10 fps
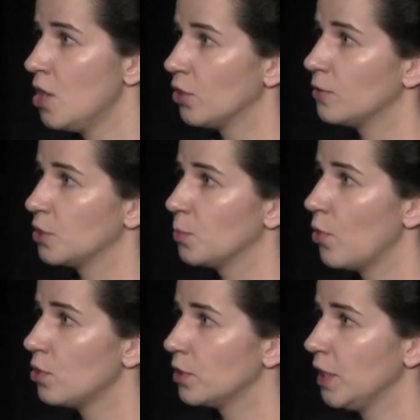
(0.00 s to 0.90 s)
Но вот
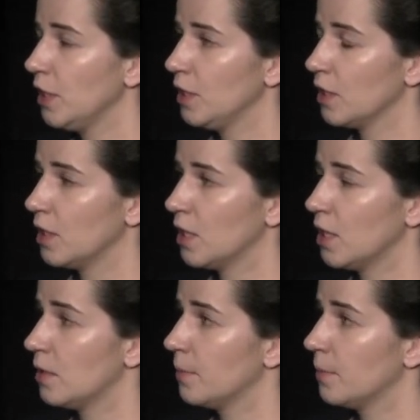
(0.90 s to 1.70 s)
полный, э,